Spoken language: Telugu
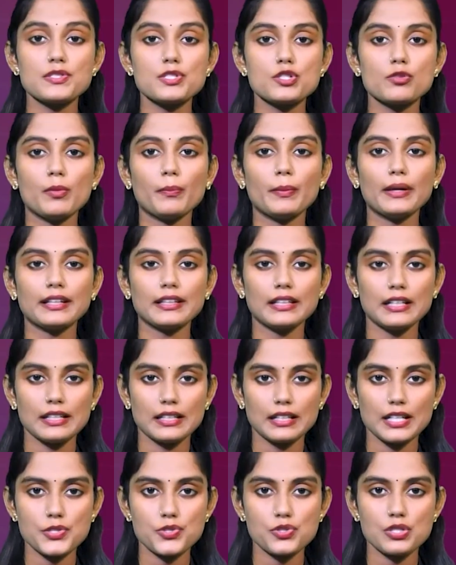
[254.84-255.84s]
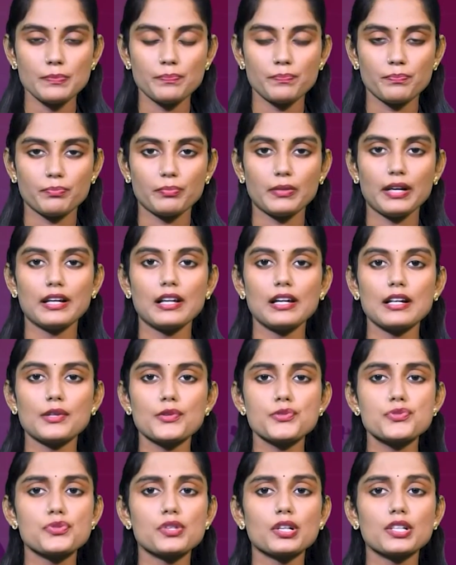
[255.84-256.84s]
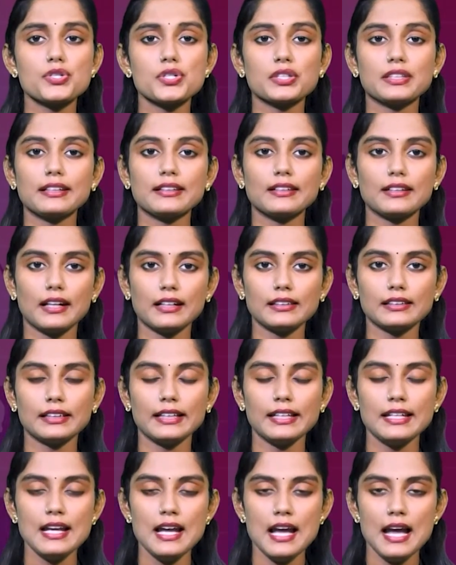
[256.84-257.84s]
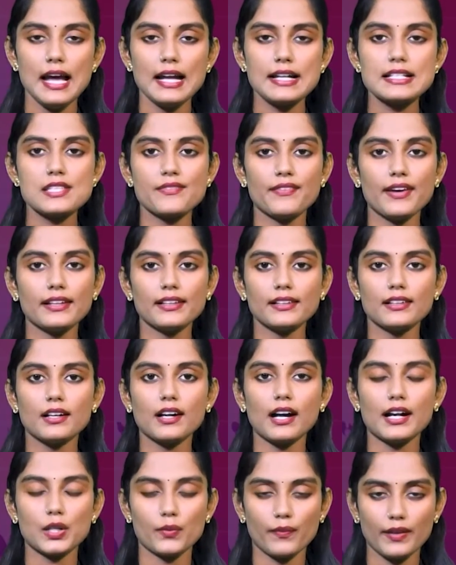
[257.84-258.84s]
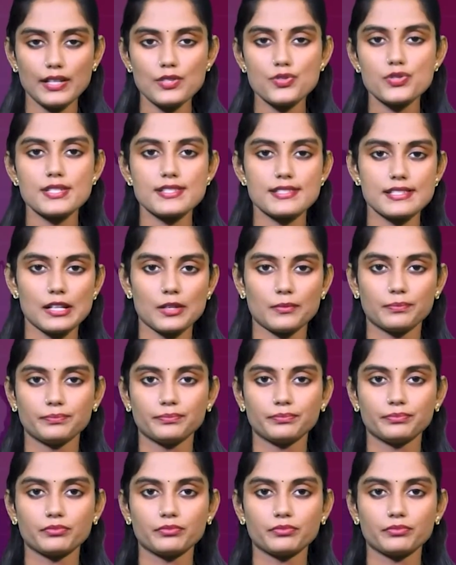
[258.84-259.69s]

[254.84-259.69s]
పశ్చిమ బెంగాల్ రాష్ట్రం మహిళలకు సురక్షితం కాదని ఎక్స్ వేదికగా ట్వీట్ చేశారు